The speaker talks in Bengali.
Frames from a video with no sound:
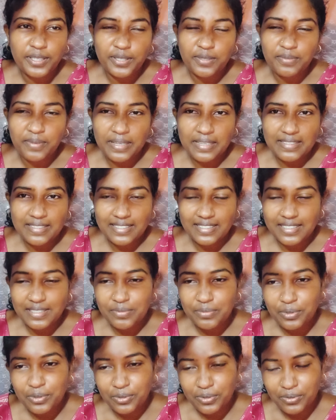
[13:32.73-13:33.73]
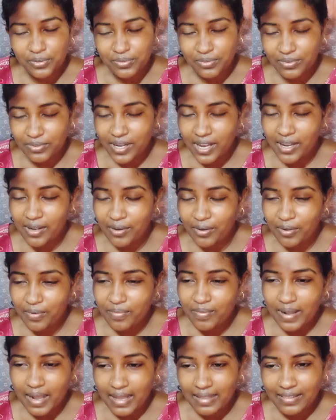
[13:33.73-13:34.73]
একটু মায়ের সাথে মুখ টুক ফুলায়
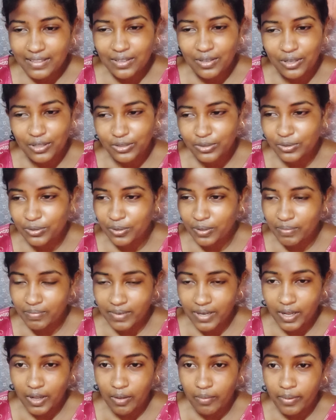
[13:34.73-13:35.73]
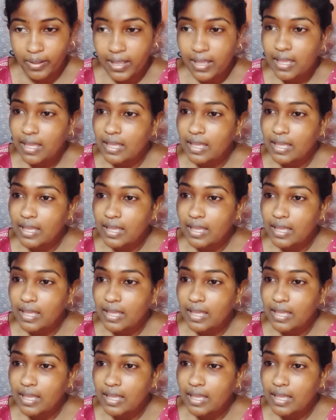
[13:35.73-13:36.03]
ওরকম কাঁদে হয়তো ওরকমটাই হবে